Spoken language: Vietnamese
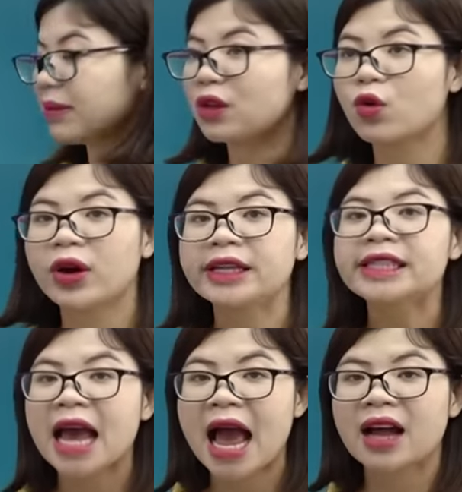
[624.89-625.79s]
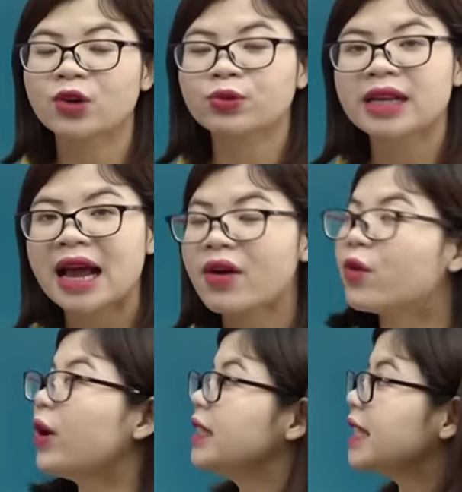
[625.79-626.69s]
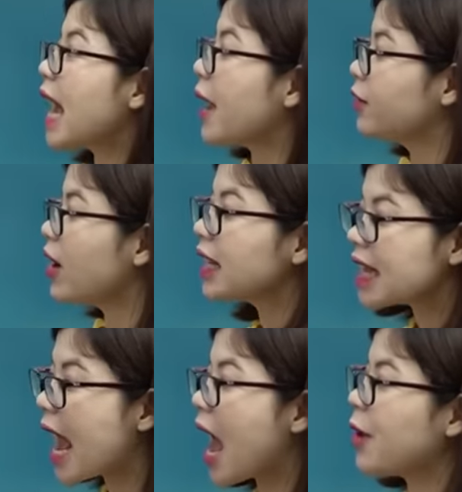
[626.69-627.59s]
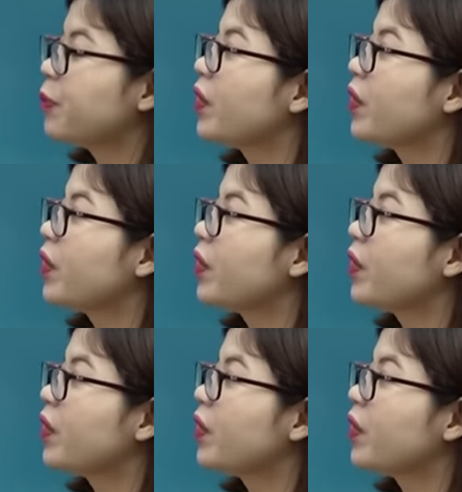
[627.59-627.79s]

mình khuấy trà đúng nào Khuấy trà, pha trà